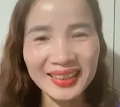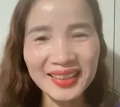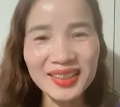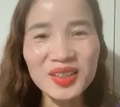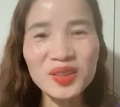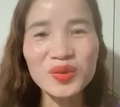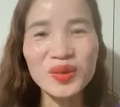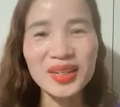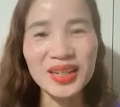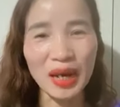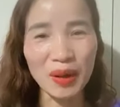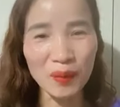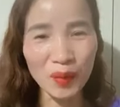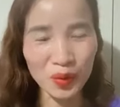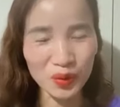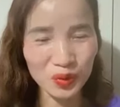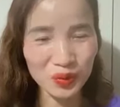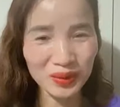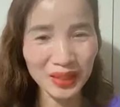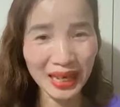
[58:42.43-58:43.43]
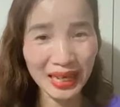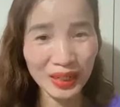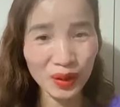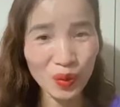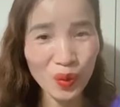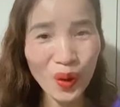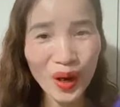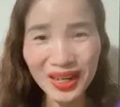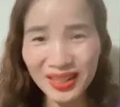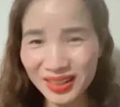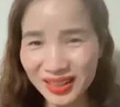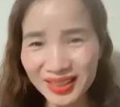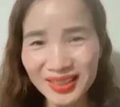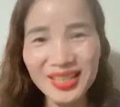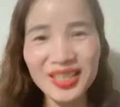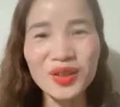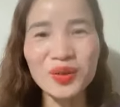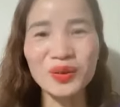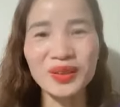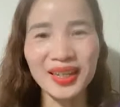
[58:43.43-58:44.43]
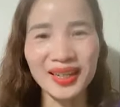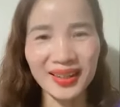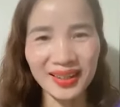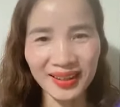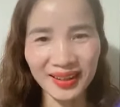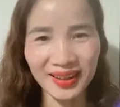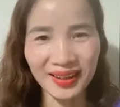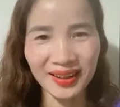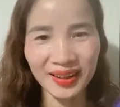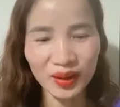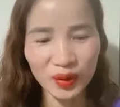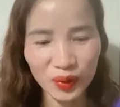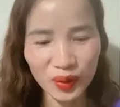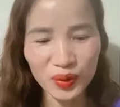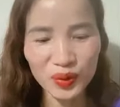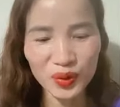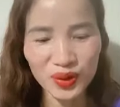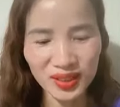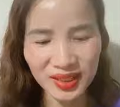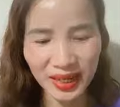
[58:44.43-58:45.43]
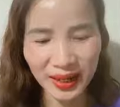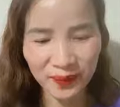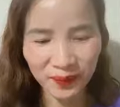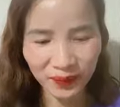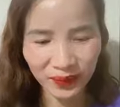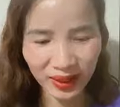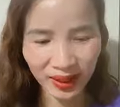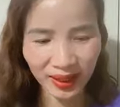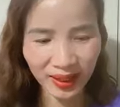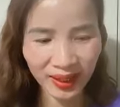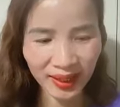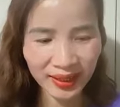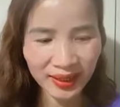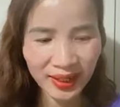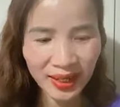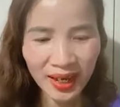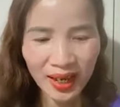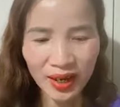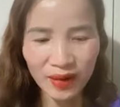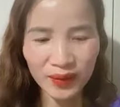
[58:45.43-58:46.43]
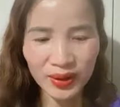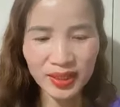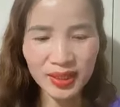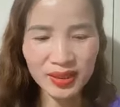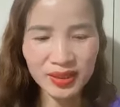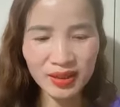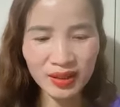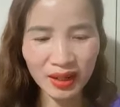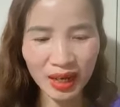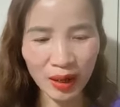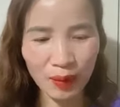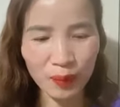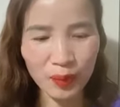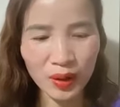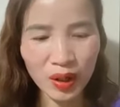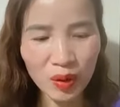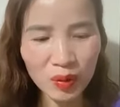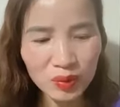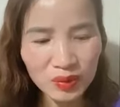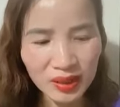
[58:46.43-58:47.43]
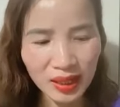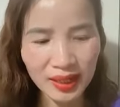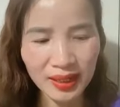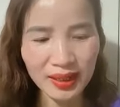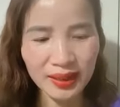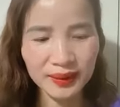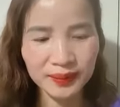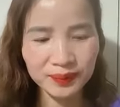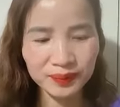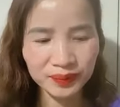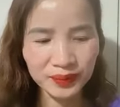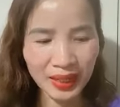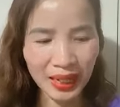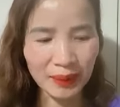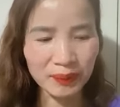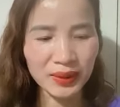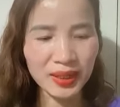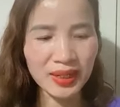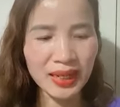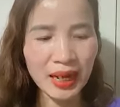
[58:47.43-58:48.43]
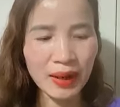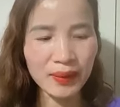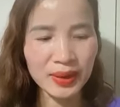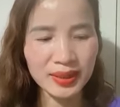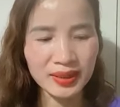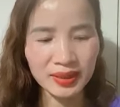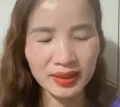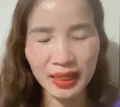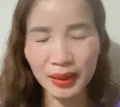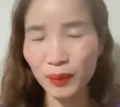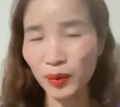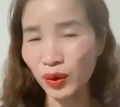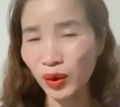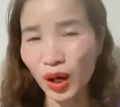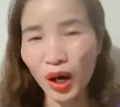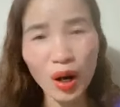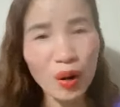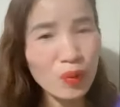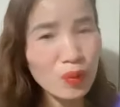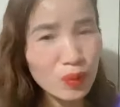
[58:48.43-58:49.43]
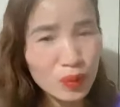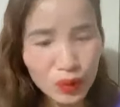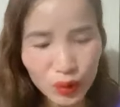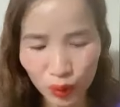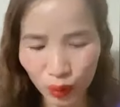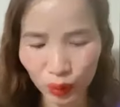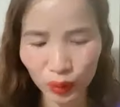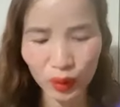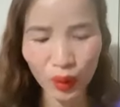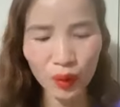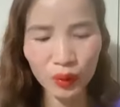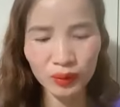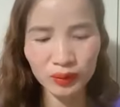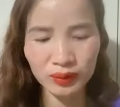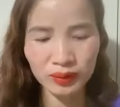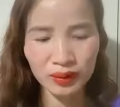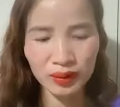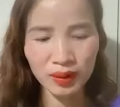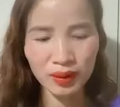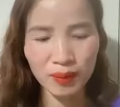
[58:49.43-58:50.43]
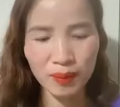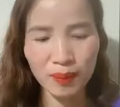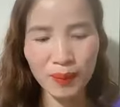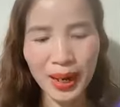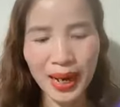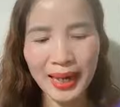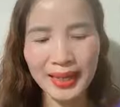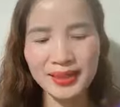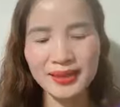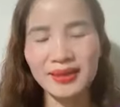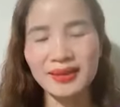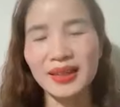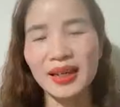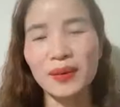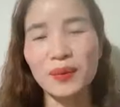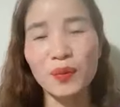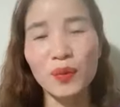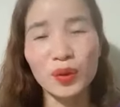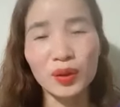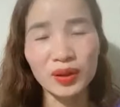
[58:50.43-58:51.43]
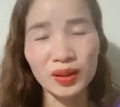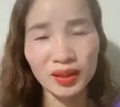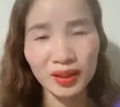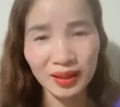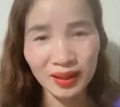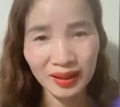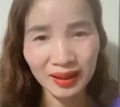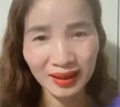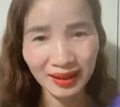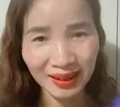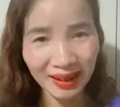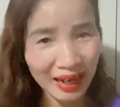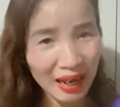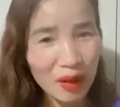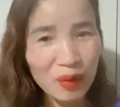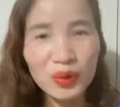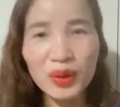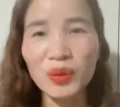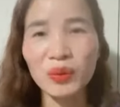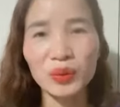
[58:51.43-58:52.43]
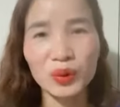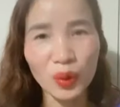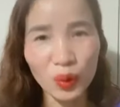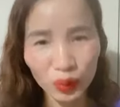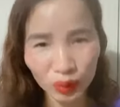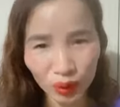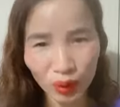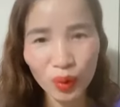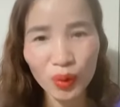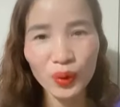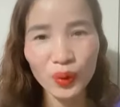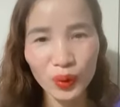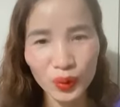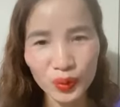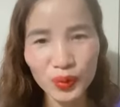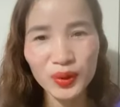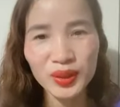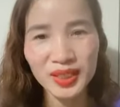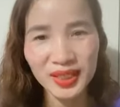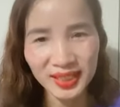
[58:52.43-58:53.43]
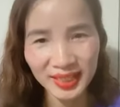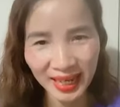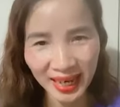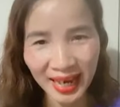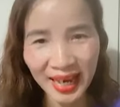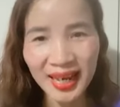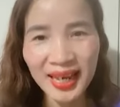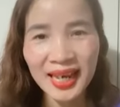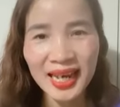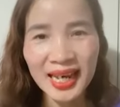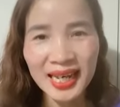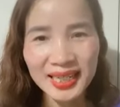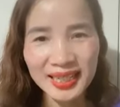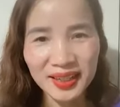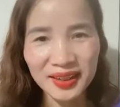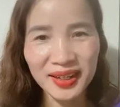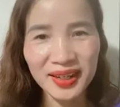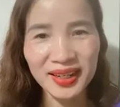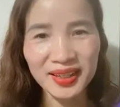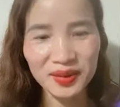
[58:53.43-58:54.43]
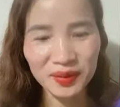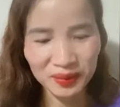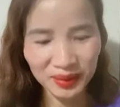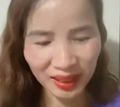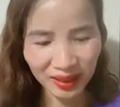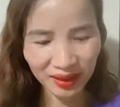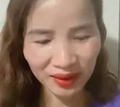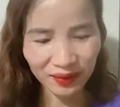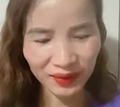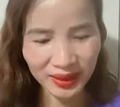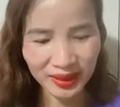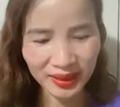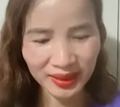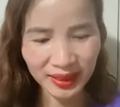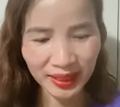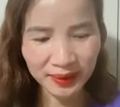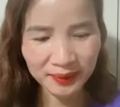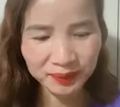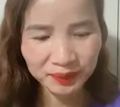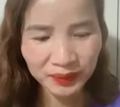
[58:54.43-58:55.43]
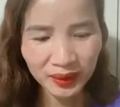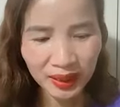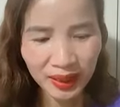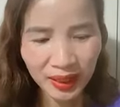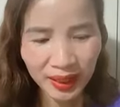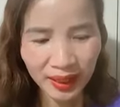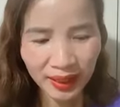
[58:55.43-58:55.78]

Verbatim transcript: cái cái tư duy não bộ chúng ta qua rất nhiều thế hệ, quý cô chú anh chị ạ. Đấy, vậy thì trường học không dạy làm thế nào để trở thành một ông chủ tốt mà trở thành một lao động tốt thôi, quý cô chú anh chị nhá. Cho nên là chúng ta cần phải gì nhỉ?